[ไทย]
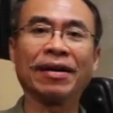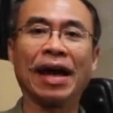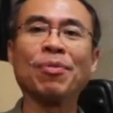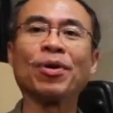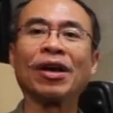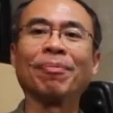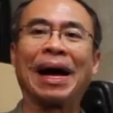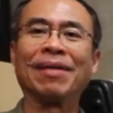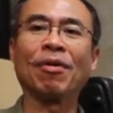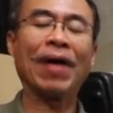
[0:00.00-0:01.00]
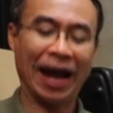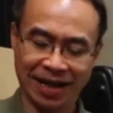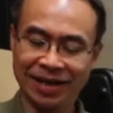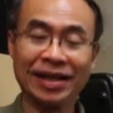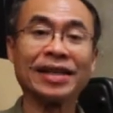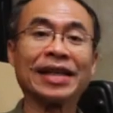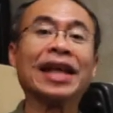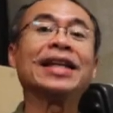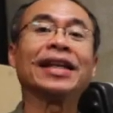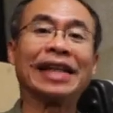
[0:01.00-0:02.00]
ไอพวกนี้ออกไปเพราะว่าใช้
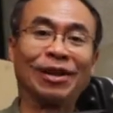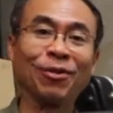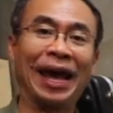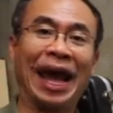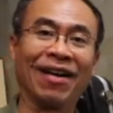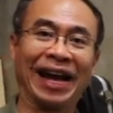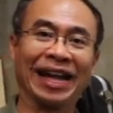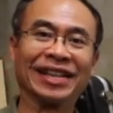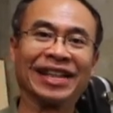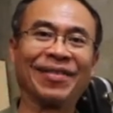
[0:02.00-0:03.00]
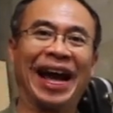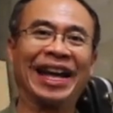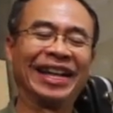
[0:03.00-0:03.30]
เลื่อนติดตุ๊กแกเอาไงใช่ไหม